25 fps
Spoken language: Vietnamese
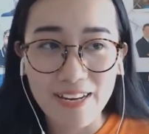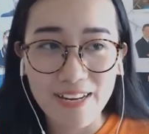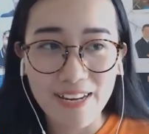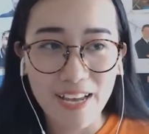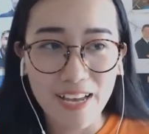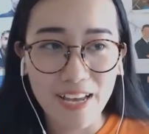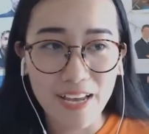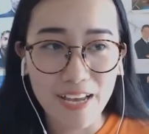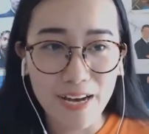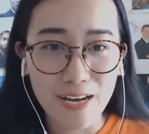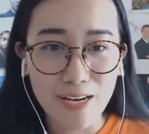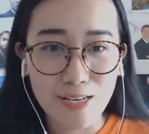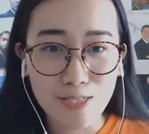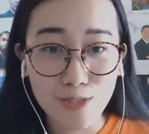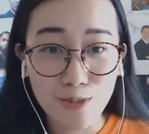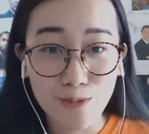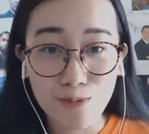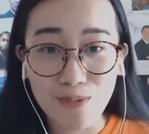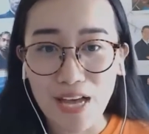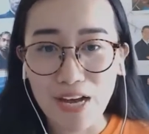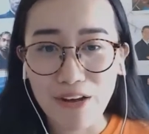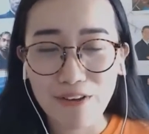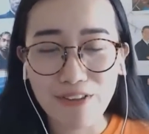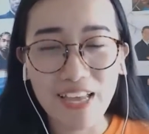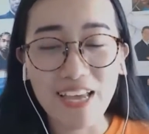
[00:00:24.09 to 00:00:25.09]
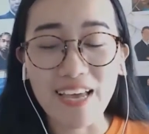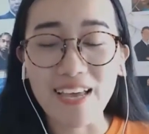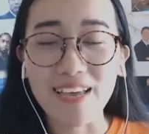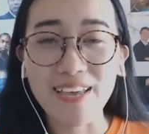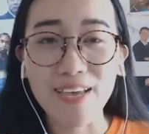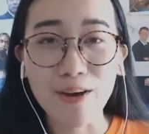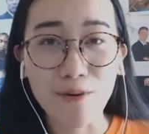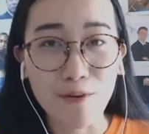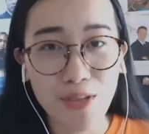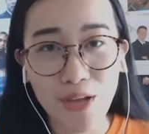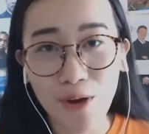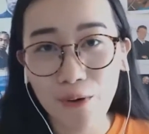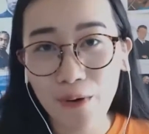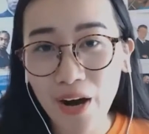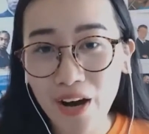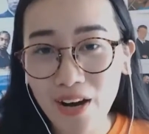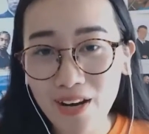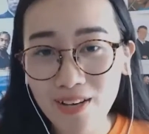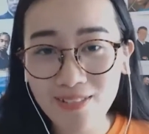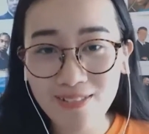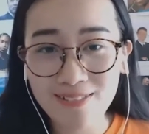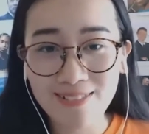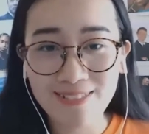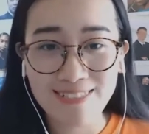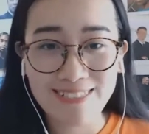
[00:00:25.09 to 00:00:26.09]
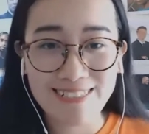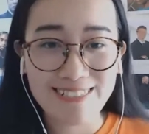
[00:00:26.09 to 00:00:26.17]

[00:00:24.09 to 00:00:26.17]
để chúng ta có thể hiểu nhau hơn